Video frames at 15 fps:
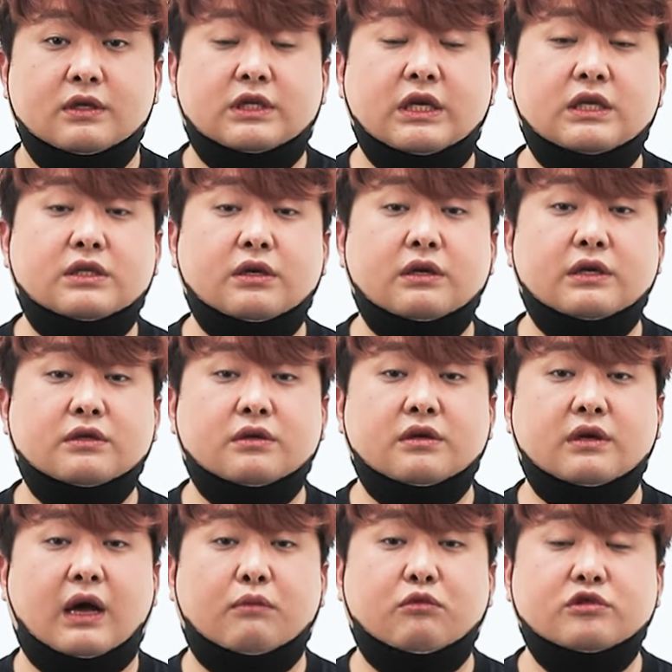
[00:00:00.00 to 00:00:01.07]

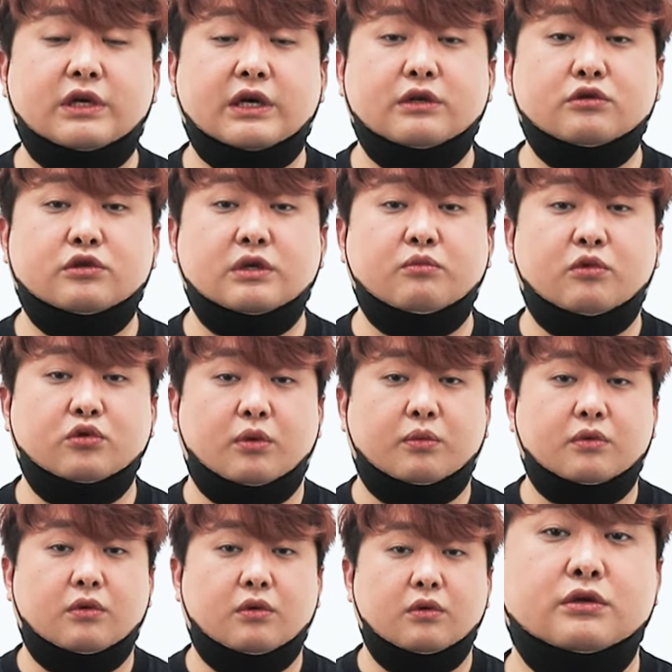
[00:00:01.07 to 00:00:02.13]
실전에서는 아무짝에도 쓸모도
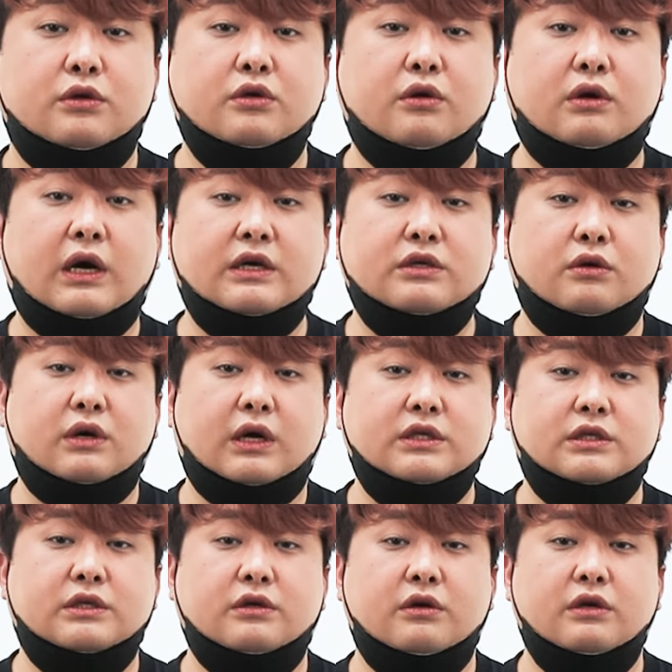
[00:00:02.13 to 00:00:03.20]
없고 전역하기
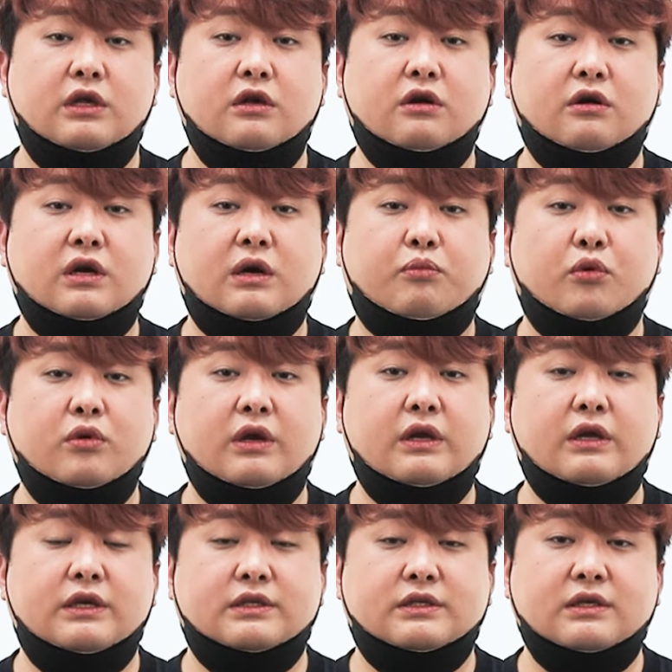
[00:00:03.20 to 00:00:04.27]
전까지 이거 읽거나 볼
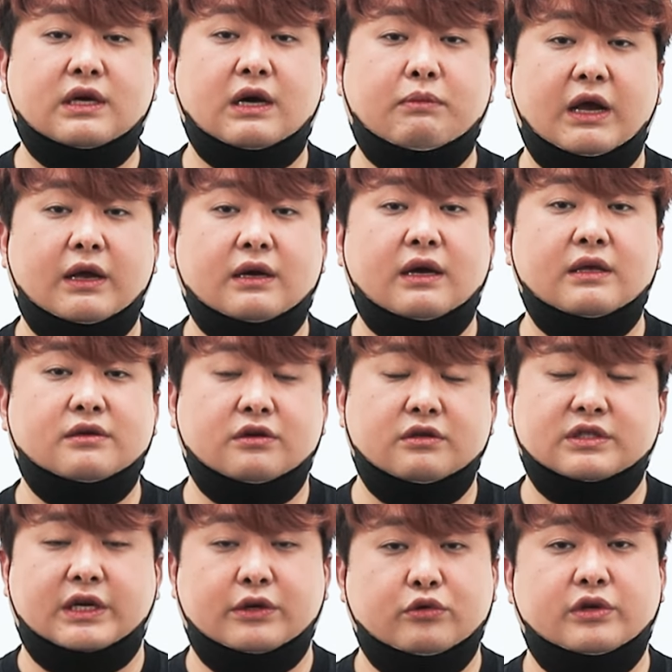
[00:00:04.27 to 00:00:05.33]
일이 있을까 말까 한 그런
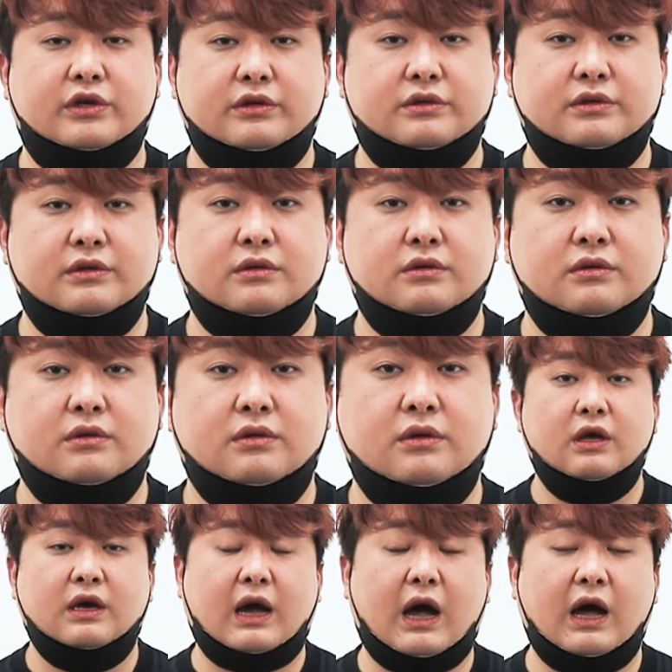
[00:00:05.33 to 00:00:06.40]
자료들이었어요.
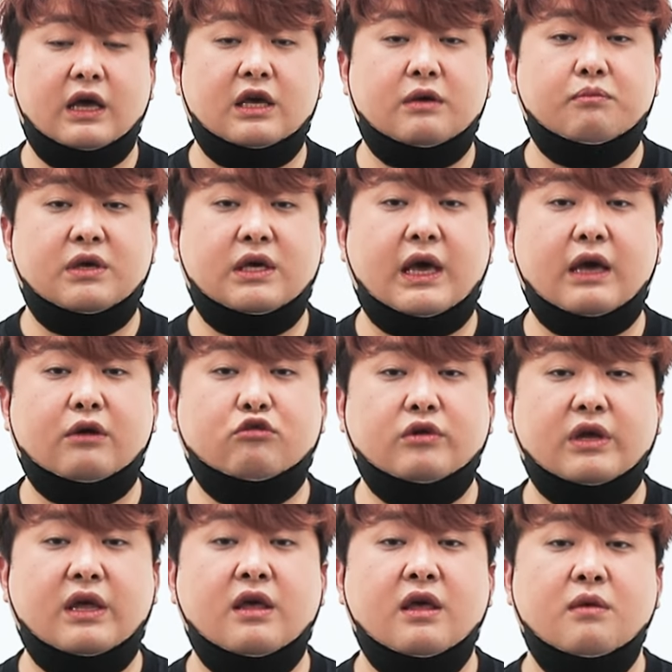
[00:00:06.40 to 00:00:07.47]
가히 미
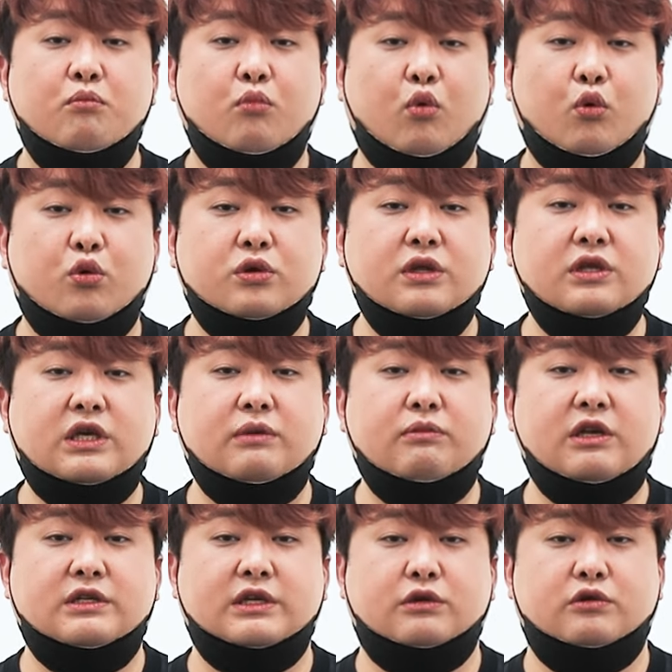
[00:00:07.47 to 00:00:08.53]
해군의 모든
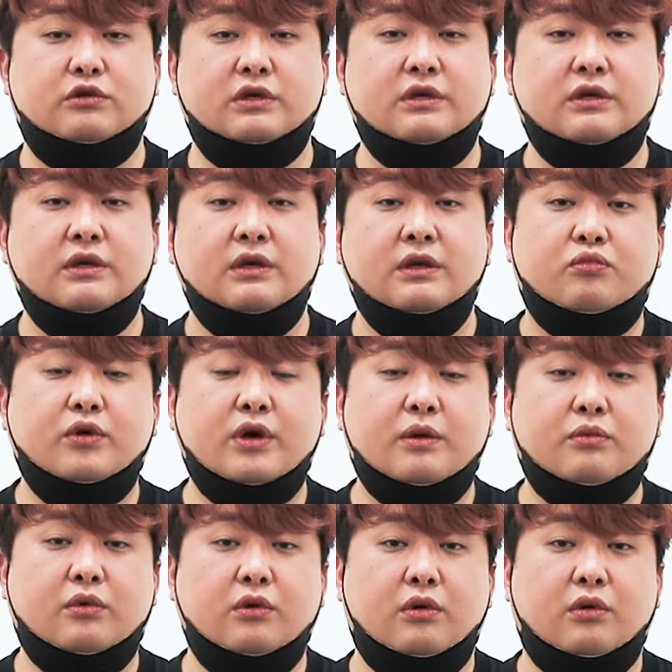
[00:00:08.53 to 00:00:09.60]
기밀 자료를
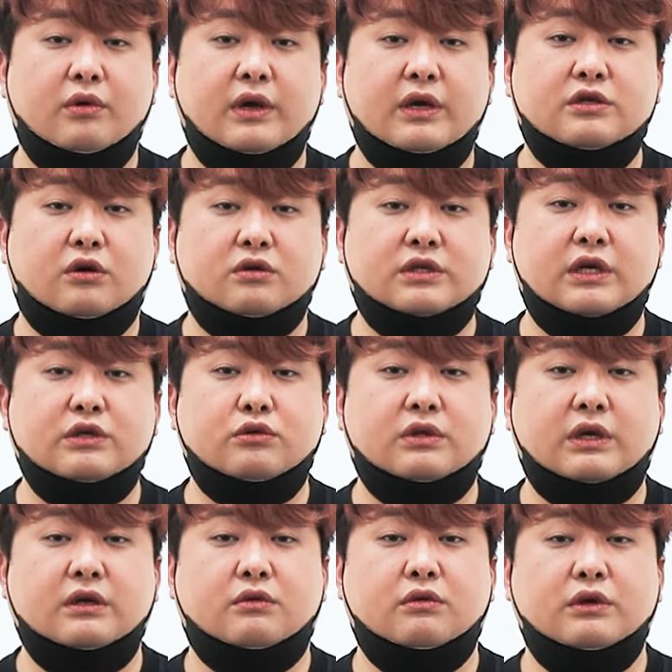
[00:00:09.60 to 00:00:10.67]
푸에블로호에
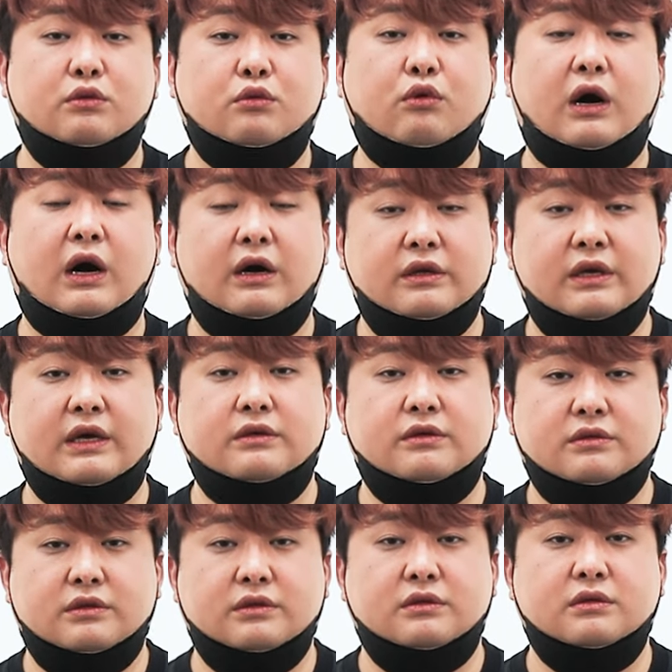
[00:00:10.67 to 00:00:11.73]
적재해줬다는 거에도 과언이
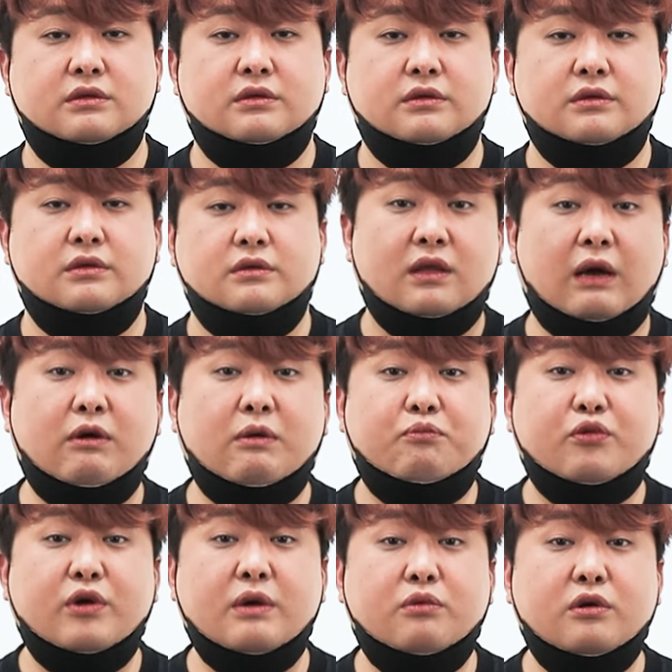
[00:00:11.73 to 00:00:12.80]
아니었죠. 다만
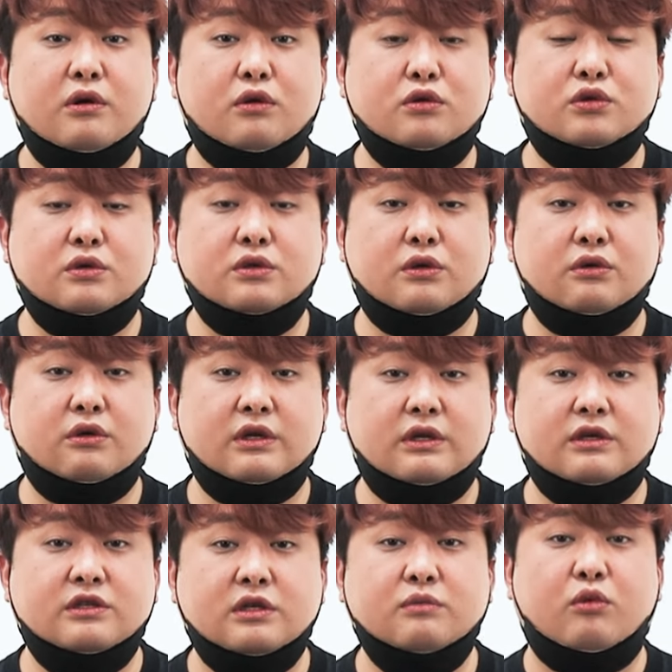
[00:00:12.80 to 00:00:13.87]
푸에블로호
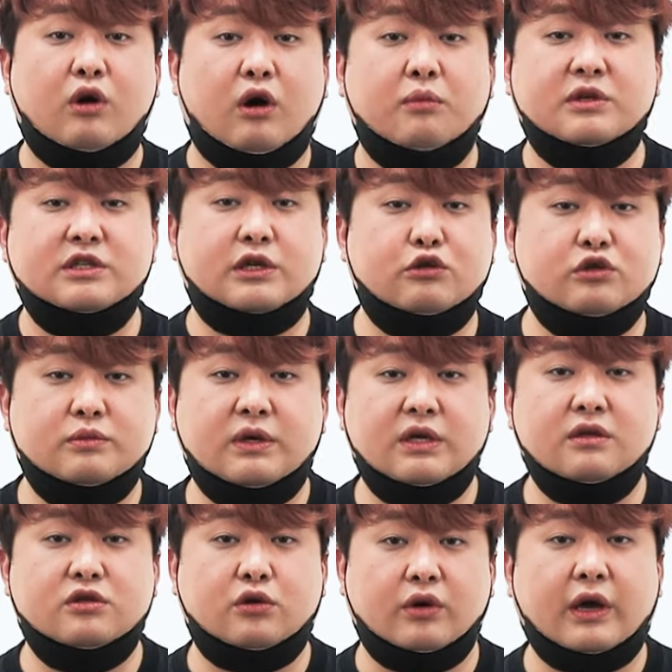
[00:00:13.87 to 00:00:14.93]
승조원들한테는 쓸모가 없는
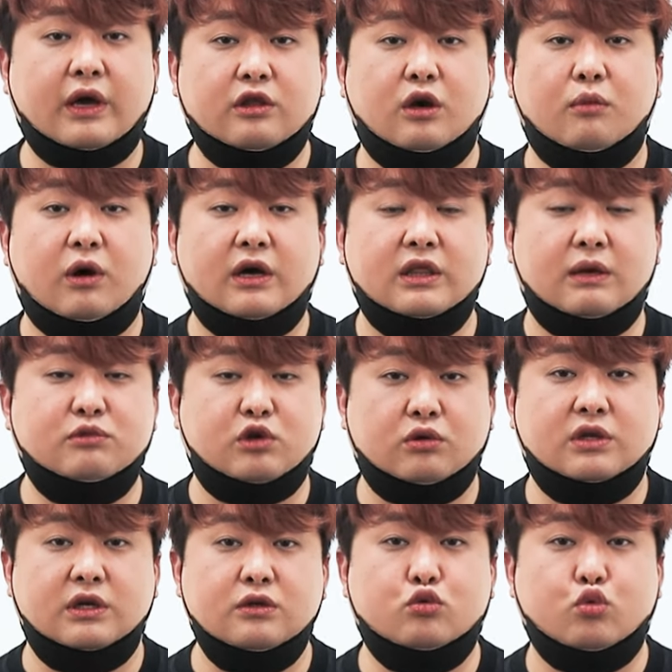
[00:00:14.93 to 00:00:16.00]
자료지만 적에게 넘어간다면
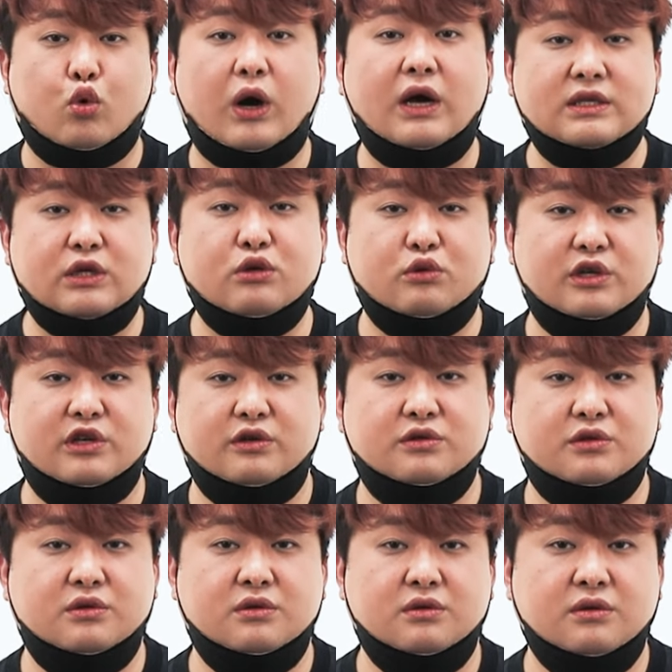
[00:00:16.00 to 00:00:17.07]
적들은 좋아할
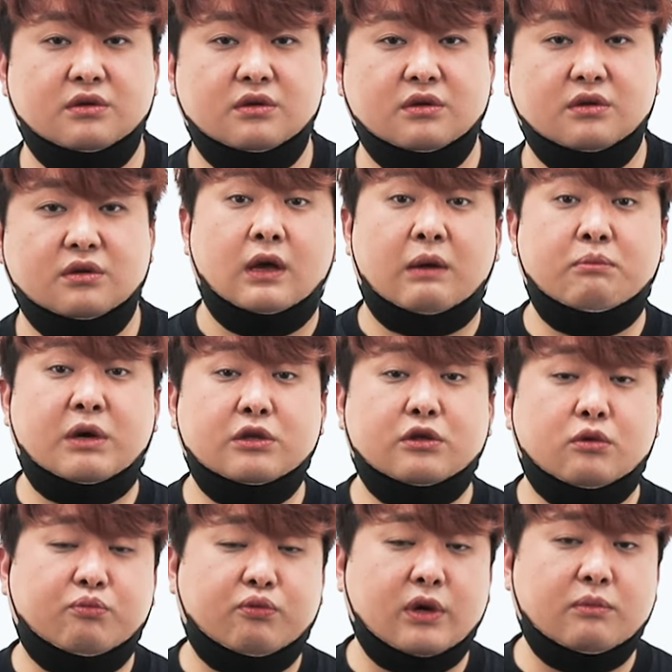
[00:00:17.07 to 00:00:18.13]
자료들이었죠.
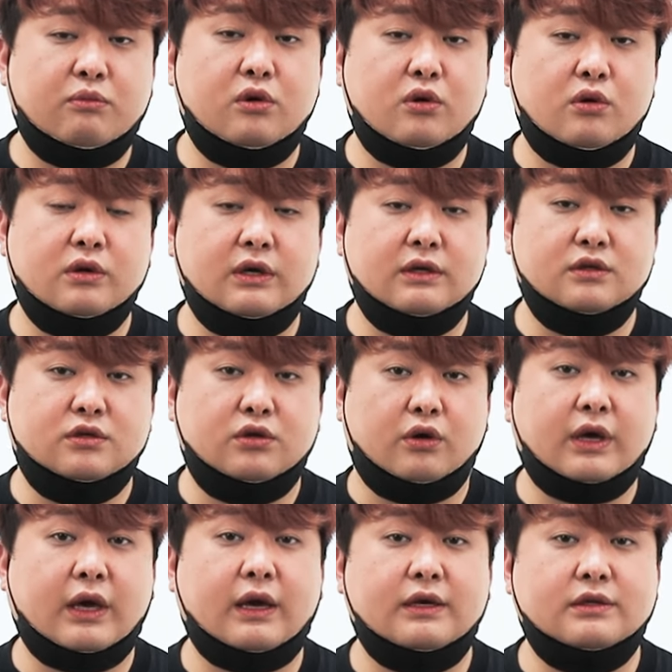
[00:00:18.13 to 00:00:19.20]
한마디로 푸에블로호는
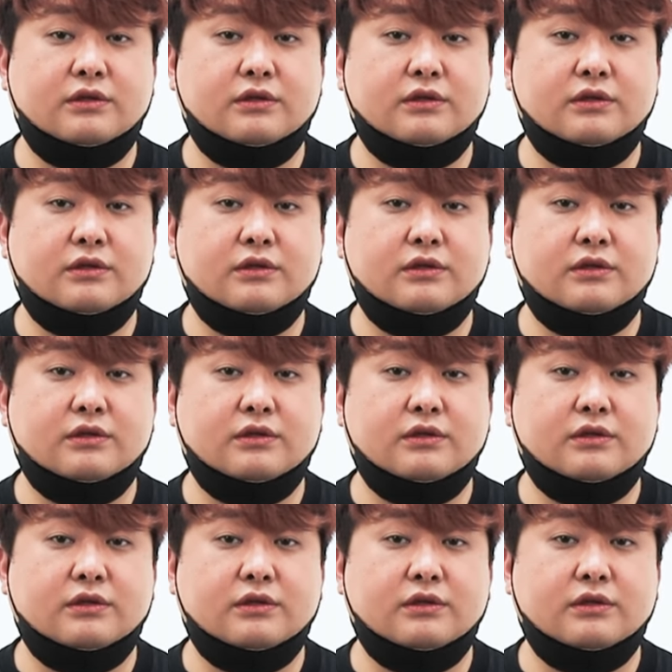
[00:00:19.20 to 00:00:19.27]
적에게